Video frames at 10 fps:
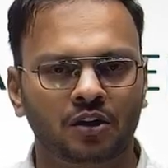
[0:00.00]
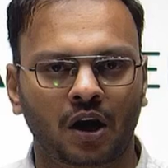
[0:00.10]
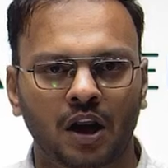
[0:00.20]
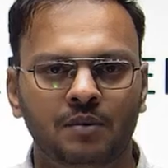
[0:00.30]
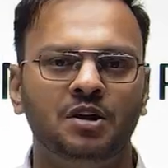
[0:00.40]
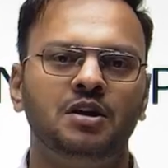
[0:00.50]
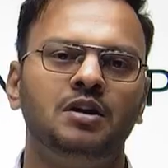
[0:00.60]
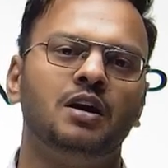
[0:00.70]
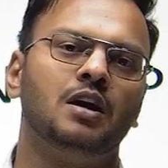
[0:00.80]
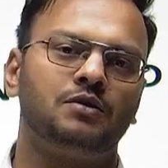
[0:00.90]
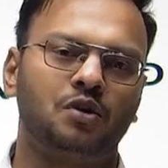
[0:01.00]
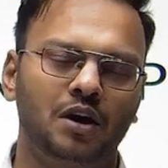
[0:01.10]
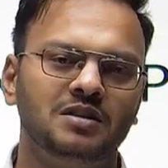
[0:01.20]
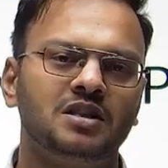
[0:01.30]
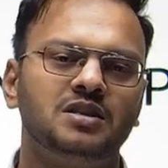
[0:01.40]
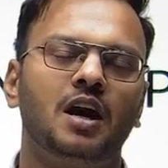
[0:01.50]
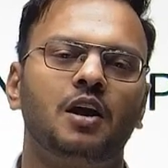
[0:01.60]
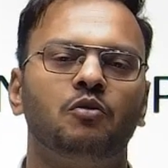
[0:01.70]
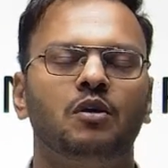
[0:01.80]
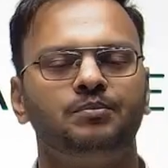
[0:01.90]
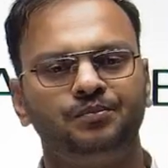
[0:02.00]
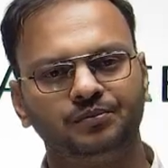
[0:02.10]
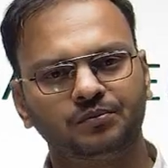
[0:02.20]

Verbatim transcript: ट्रेन में ट्रेन से जा रहे हो आप